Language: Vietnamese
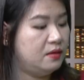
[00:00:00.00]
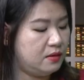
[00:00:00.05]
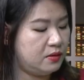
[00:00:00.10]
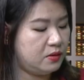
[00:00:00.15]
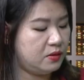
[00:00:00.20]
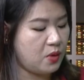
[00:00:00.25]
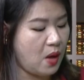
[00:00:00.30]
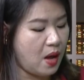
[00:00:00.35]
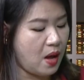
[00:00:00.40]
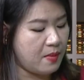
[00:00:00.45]

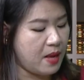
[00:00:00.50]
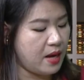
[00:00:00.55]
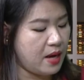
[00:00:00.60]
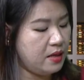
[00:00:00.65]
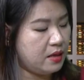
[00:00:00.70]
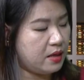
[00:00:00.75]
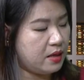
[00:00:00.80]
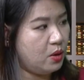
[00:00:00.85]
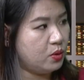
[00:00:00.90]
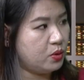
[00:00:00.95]
thỏa
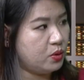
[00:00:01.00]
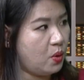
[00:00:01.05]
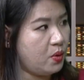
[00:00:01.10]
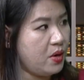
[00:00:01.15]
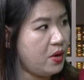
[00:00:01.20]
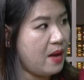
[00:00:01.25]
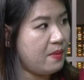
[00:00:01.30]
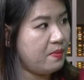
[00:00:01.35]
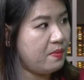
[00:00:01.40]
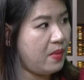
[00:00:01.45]
mãn được yếu tố
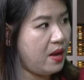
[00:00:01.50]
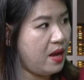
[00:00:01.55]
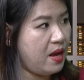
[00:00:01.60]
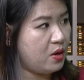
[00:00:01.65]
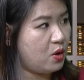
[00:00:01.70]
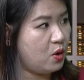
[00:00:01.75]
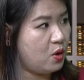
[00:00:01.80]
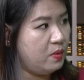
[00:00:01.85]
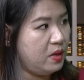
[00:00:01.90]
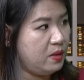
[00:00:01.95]
đam
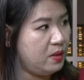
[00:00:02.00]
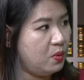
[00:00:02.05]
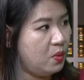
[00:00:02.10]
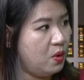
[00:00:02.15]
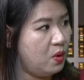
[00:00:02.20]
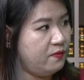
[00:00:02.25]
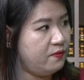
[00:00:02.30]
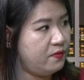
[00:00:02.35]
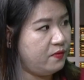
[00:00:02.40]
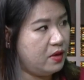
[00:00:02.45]
mê của mình
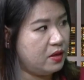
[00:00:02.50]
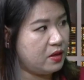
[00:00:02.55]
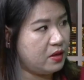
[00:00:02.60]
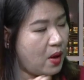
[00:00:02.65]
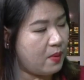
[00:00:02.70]
muốn vừa